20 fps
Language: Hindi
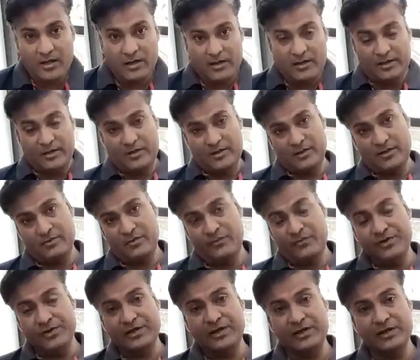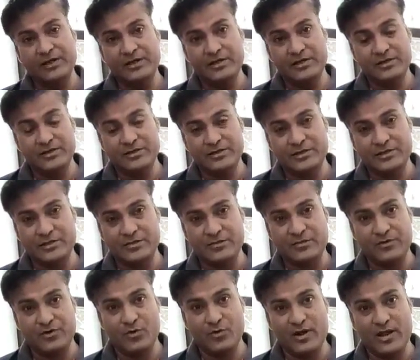वीकली जिस तरह से हम
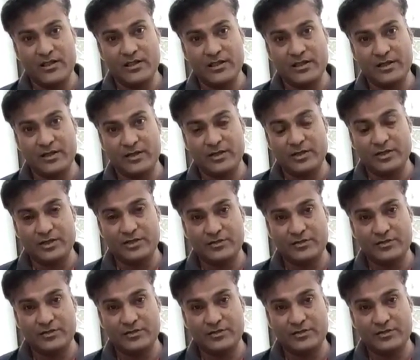वीडियो बनाते हैं